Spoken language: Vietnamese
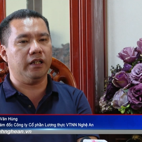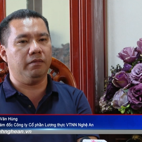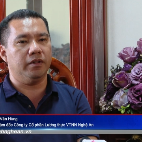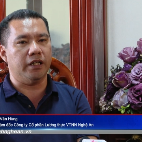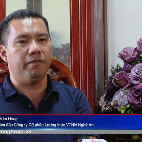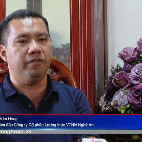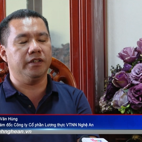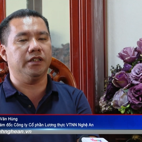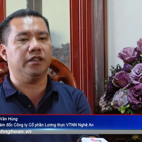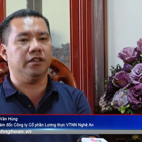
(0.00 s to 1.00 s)
để mà nhập và
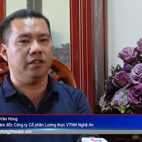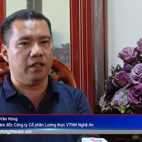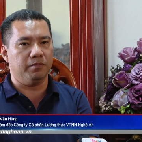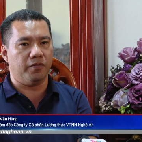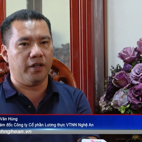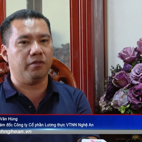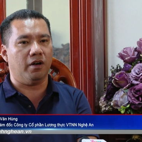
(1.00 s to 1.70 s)
dự trữ được một phần nào